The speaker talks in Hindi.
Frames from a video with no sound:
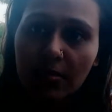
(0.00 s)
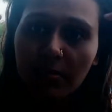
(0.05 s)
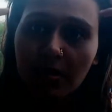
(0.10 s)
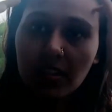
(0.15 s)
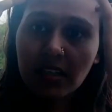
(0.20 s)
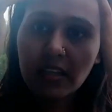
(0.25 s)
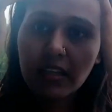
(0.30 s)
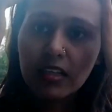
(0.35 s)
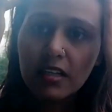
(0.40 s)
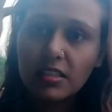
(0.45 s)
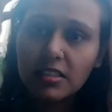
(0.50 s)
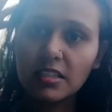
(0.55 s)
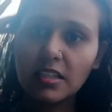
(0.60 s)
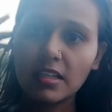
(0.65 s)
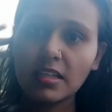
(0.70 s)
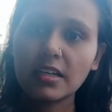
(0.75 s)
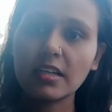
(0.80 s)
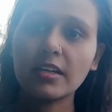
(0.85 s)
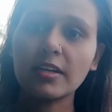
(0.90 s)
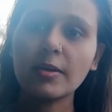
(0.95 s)
सब निकल के
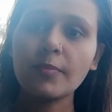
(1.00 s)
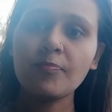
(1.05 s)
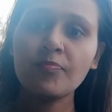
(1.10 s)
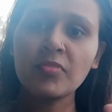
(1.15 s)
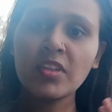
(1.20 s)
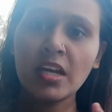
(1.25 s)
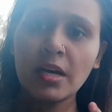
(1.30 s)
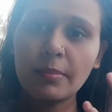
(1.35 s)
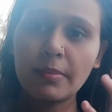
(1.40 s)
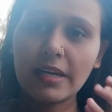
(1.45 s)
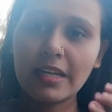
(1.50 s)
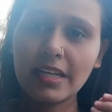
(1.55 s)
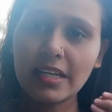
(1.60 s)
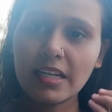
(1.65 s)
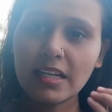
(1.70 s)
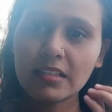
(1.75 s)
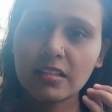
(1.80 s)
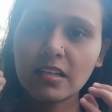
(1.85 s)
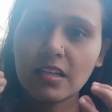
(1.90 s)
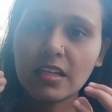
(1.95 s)
चले गए हैं पहले
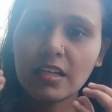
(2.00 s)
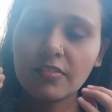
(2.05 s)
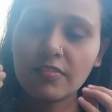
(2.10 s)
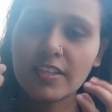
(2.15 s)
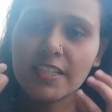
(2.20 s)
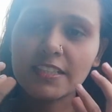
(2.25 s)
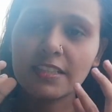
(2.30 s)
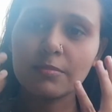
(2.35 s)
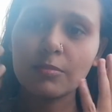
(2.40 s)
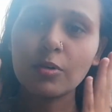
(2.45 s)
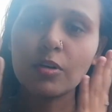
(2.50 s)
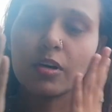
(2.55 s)
क्या था ना कि फेस में